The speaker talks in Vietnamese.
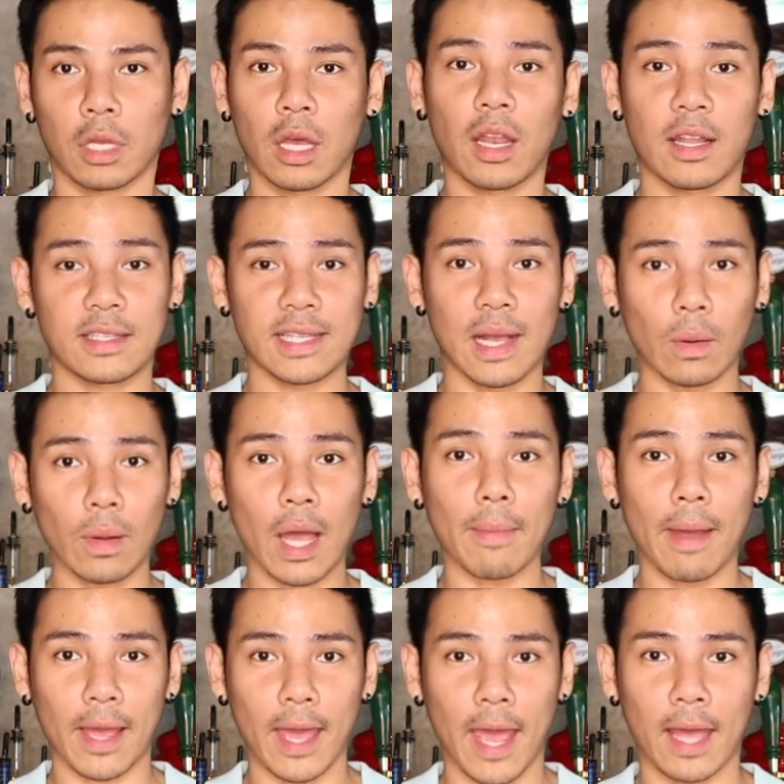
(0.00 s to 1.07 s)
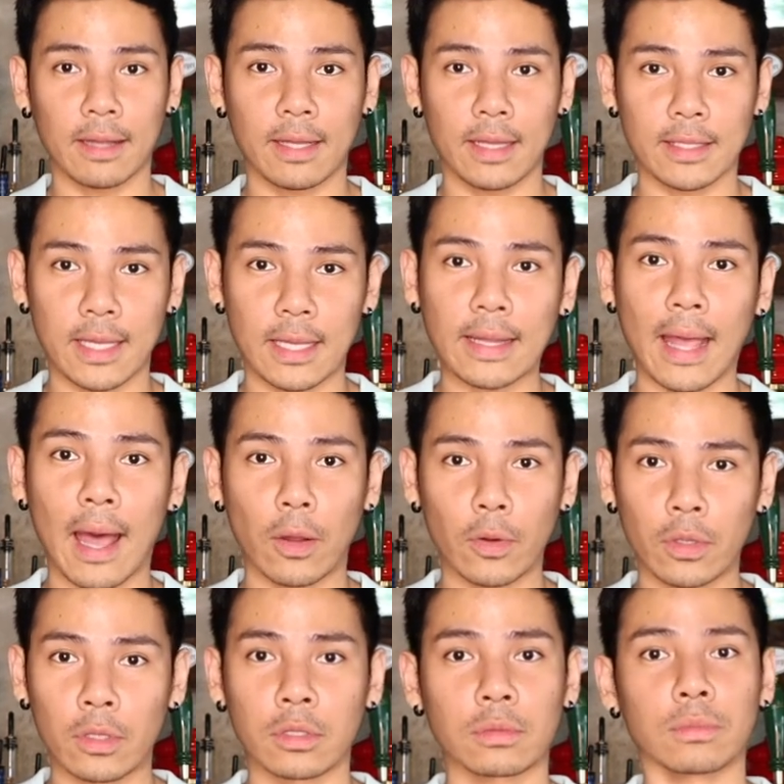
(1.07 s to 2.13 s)
thế là 6 lá bạc hà thì sẽ tạo
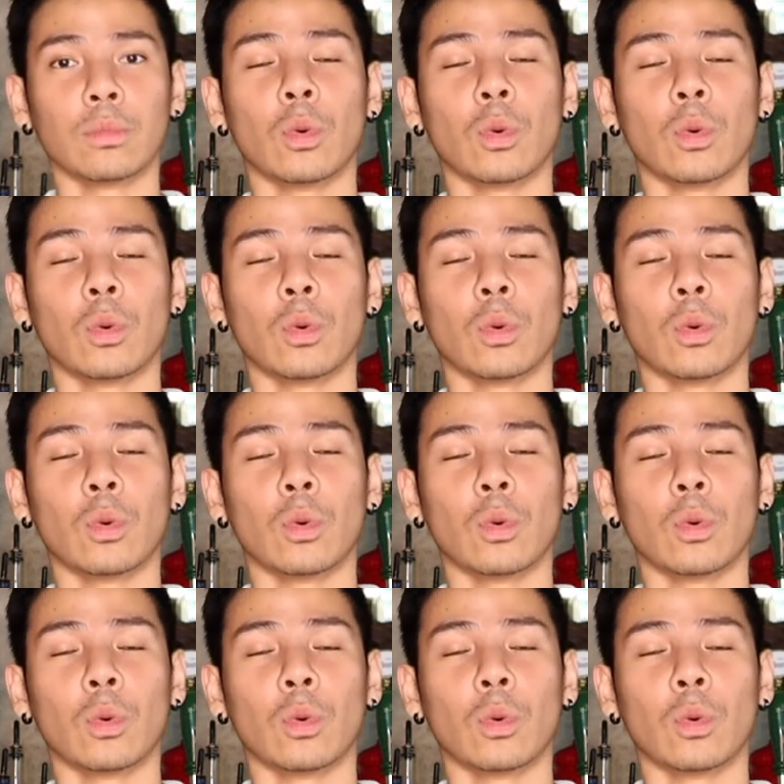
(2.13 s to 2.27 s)
được